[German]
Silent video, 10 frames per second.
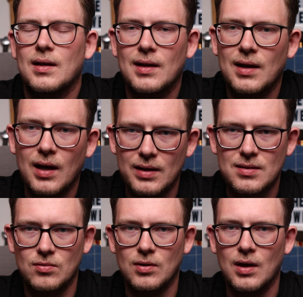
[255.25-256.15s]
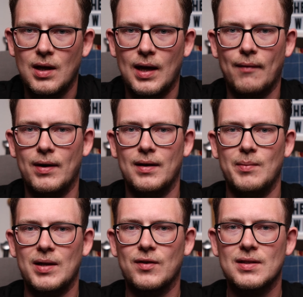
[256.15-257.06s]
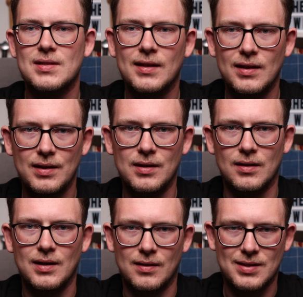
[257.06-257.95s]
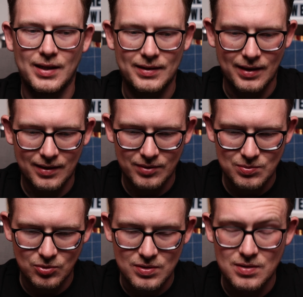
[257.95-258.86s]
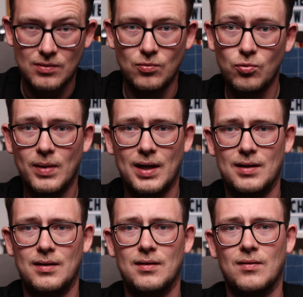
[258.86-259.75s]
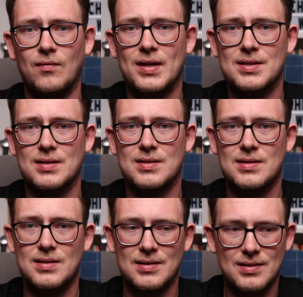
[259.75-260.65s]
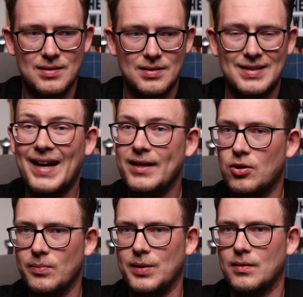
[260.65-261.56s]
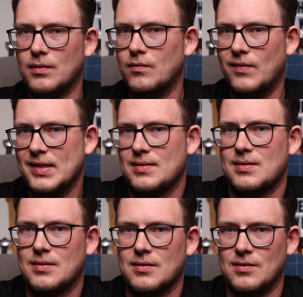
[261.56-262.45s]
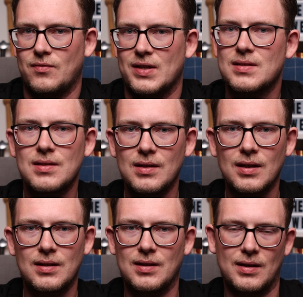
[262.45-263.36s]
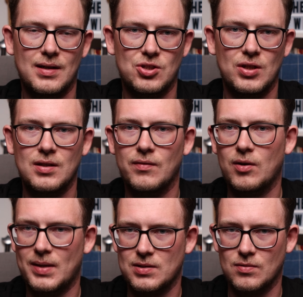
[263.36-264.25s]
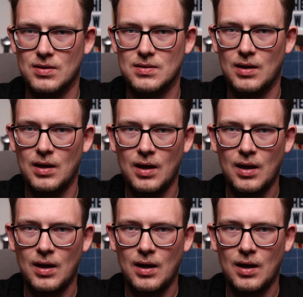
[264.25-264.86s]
Na klar kannst du. Aber im Endeffekt, das liegt an dir. Das liegt daran, was möchtest du machen, was ist dein Hobby? Was fasziniert dich an der Geschichte? Warum machst du das?